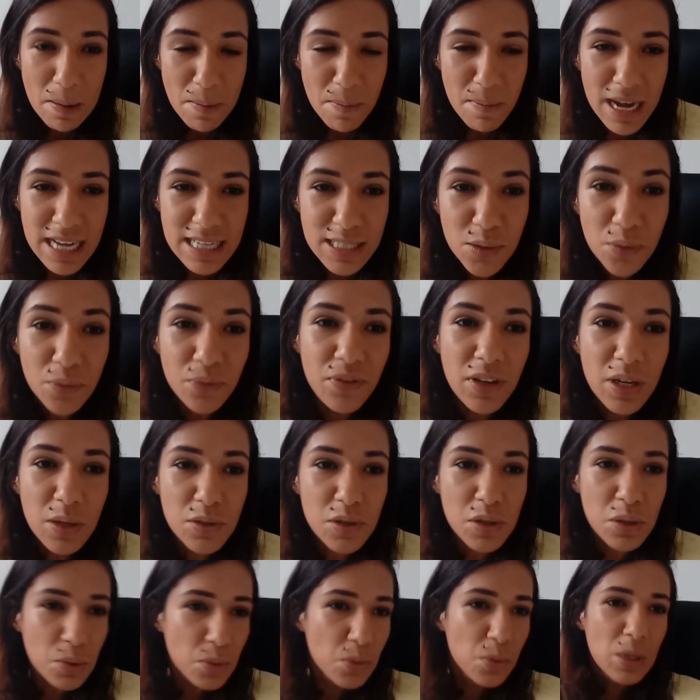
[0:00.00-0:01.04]
Mas e o filho
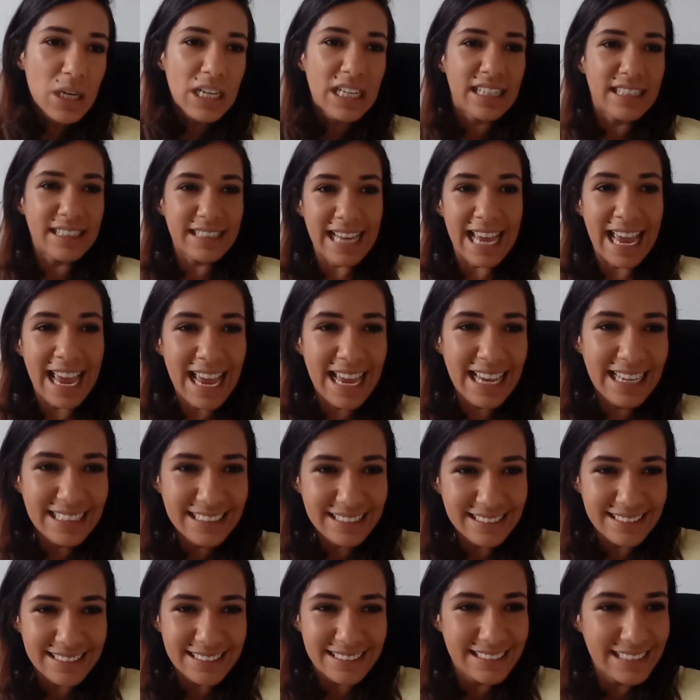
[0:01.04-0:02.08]
de Lula,
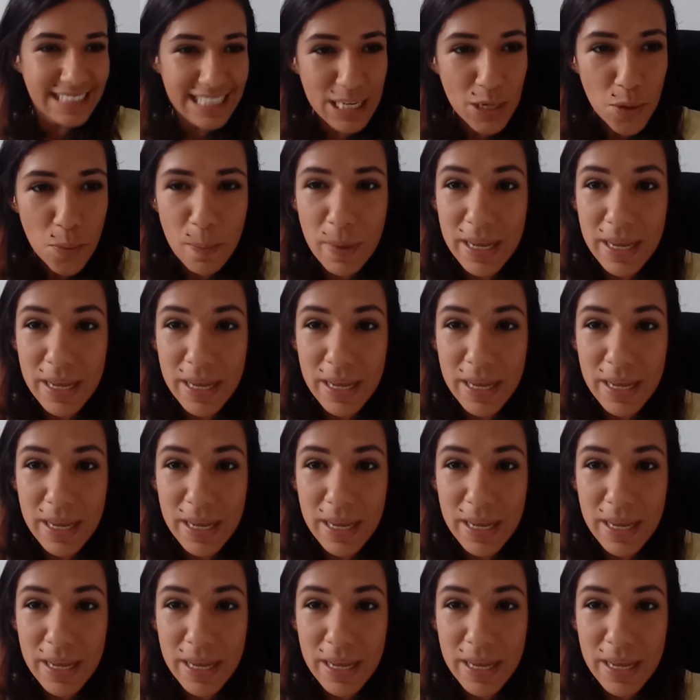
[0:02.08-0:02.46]
hein? E o